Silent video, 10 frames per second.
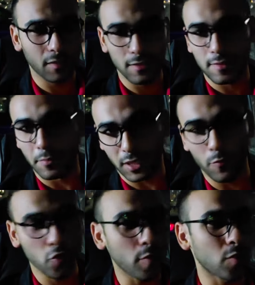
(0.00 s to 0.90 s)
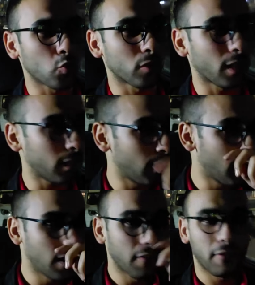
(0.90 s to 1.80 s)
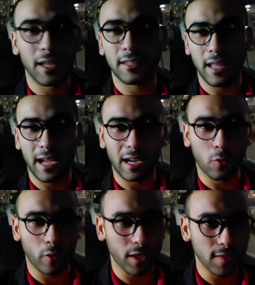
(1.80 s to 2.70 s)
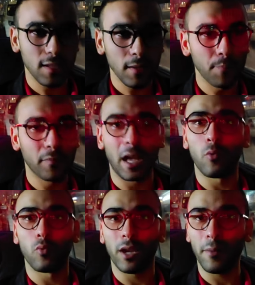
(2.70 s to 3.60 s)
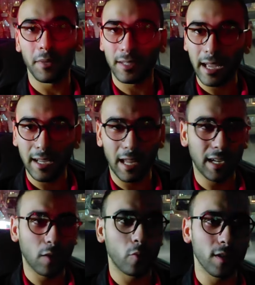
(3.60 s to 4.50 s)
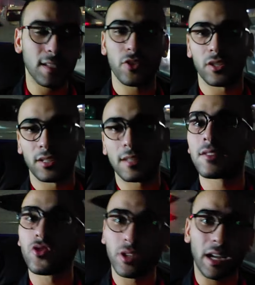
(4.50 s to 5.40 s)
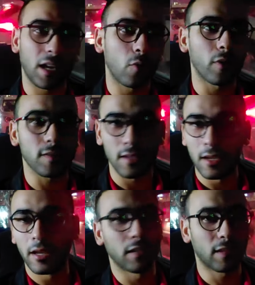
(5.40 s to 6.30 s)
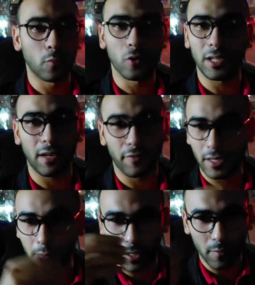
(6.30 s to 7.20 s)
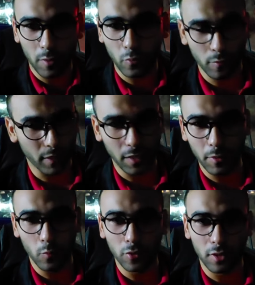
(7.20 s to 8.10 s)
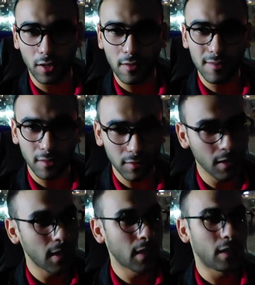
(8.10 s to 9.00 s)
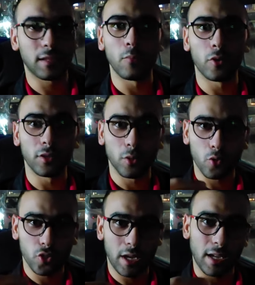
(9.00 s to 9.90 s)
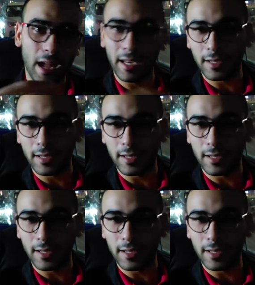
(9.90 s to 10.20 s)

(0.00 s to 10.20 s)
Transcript: ذمتك مش مظبوطه يعني فهات حاجه كويسه او اعمل دعايه لحاجه كويسه عشان الناس تشتري حاجه كويسه انت ممكن على فكره من غير ما تجيب المنتج اصلا انت ممكن تخش على علي